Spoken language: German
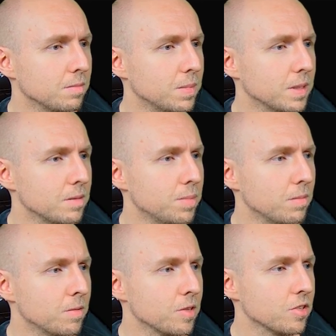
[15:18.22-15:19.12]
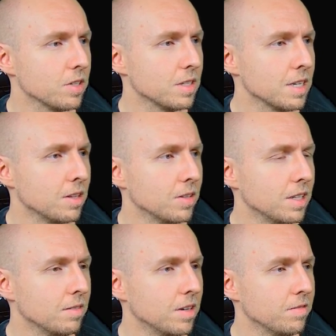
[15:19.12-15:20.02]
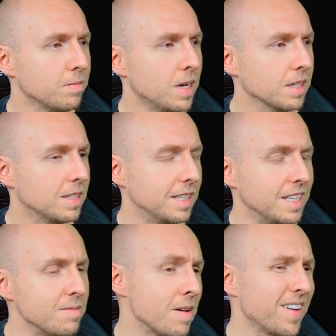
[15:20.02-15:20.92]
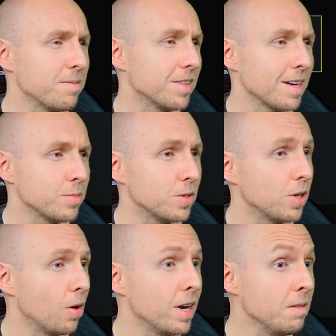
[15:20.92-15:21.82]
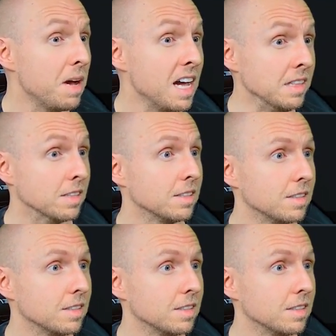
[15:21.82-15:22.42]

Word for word: Bitte, Popovic, sei noch irgendwie auf dem Markt. Geh mir weg mit deinem Tutorial, Mann!